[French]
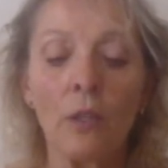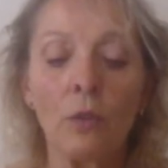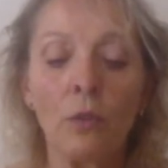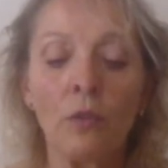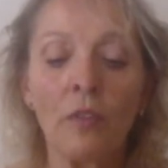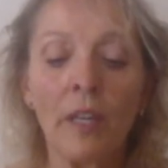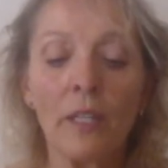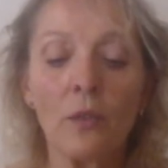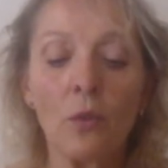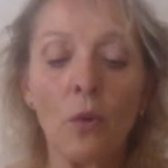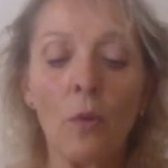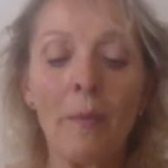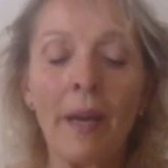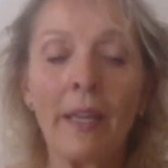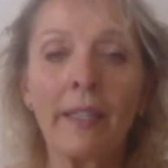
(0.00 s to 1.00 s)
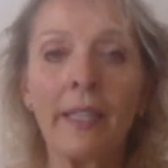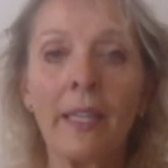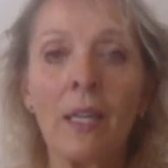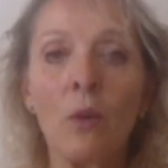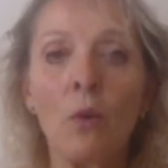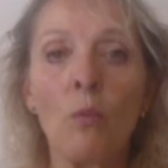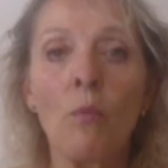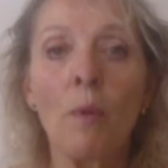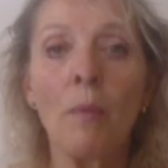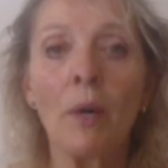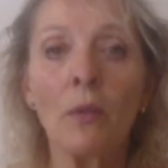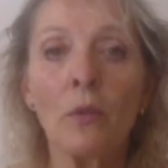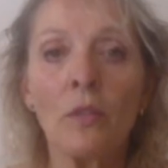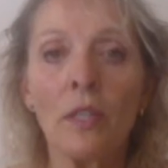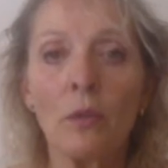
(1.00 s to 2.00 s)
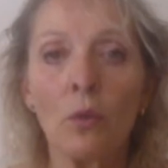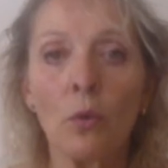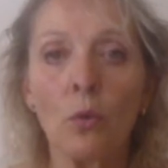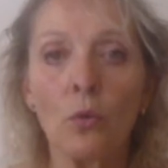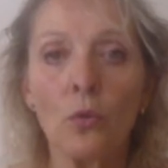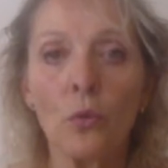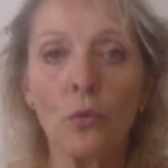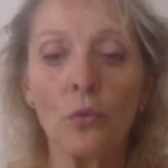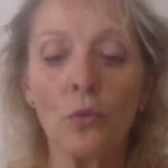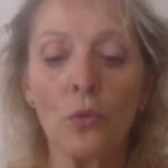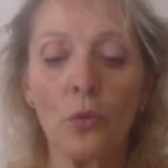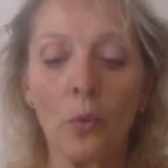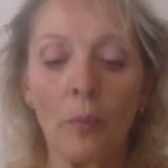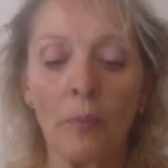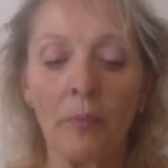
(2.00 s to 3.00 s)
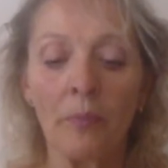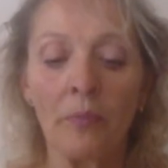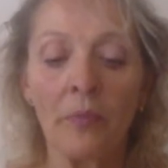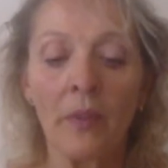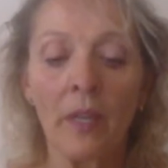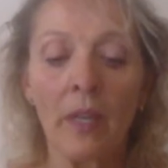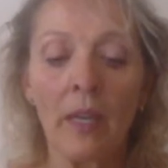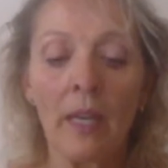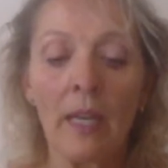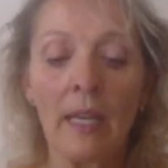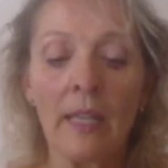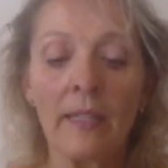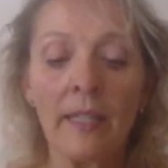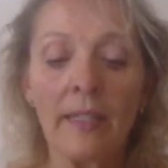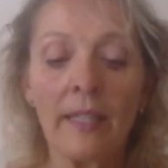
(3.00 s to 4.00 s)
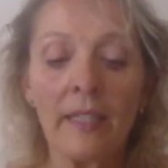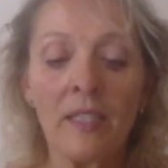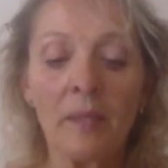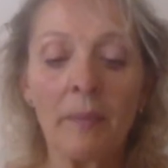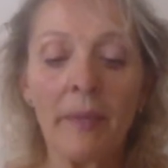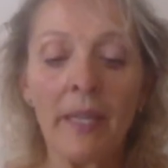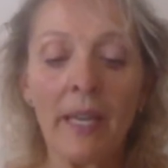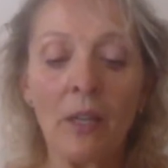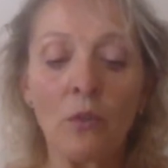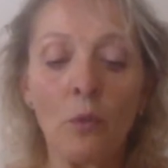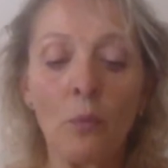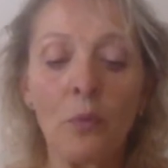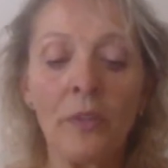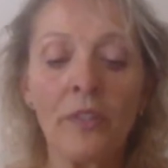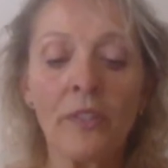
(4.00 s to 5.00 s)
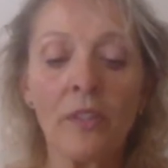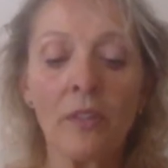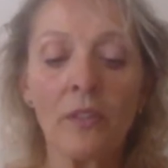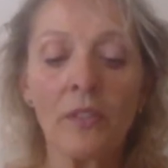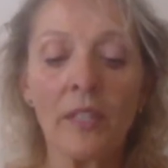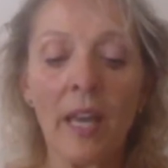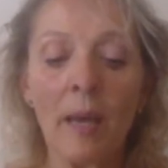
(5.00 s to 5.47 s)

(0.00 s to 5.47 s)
devrait se remarquer au moment de cette conjonction. Cet aspect a une puissance